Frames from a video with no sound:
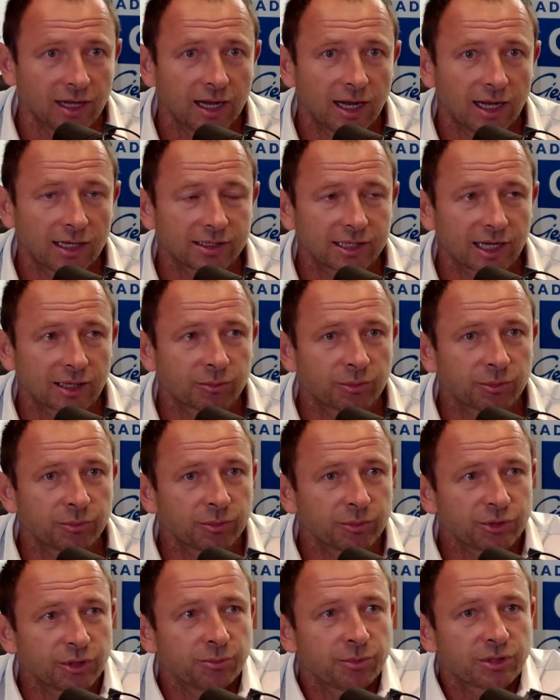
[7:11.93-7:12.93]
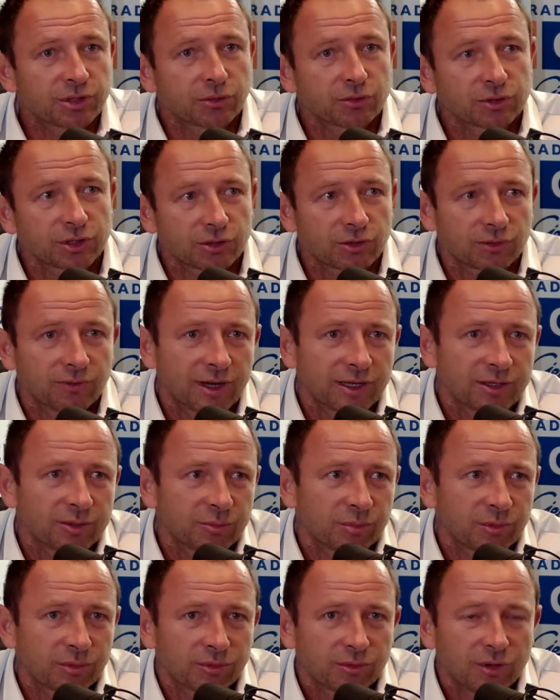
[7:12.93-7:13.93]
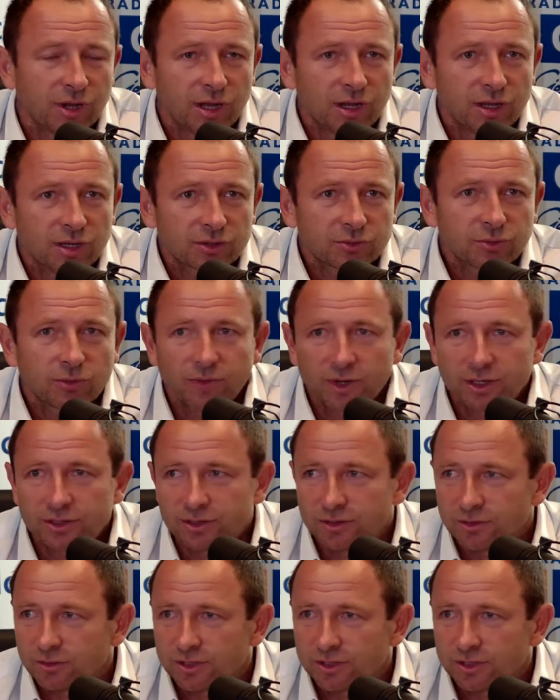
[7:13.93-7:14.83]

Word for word: ale tak my musimy być skoncentrowani, bo Słoweńcy,